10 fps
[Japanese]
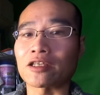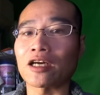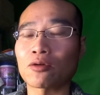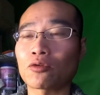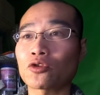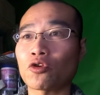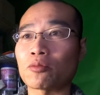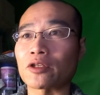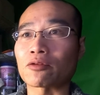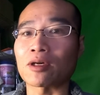解放同
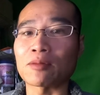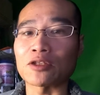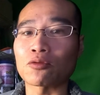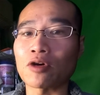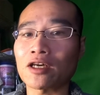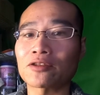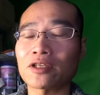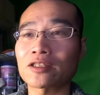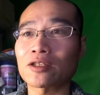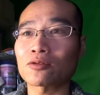盟とか同和化で
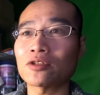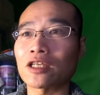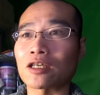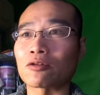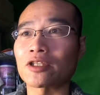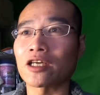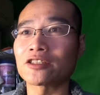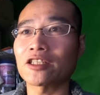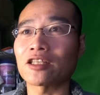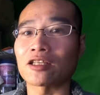やってることなんかを批
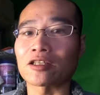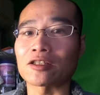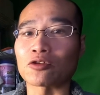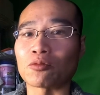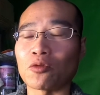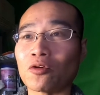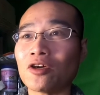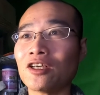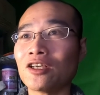判してたんだけども、